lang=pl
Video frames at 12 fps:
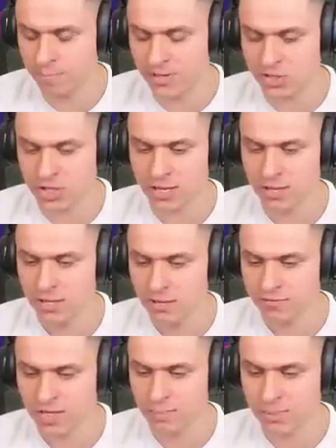Patrzcie,
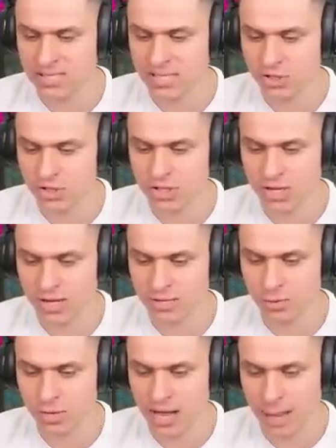tej postaci się nie
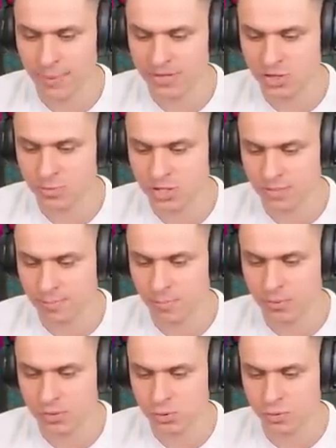regeneruje HP, czy mi się po
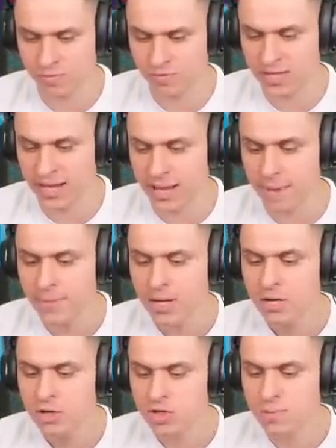prostu wydaje?
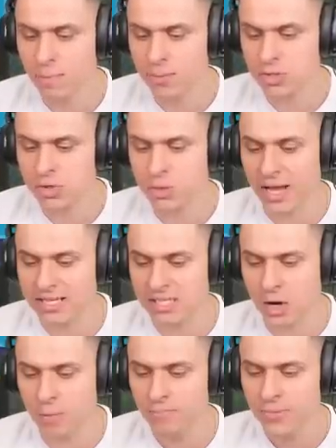Czy po prostu jak
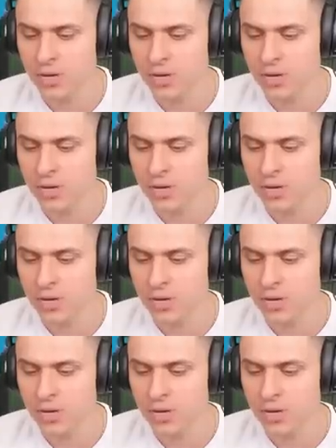są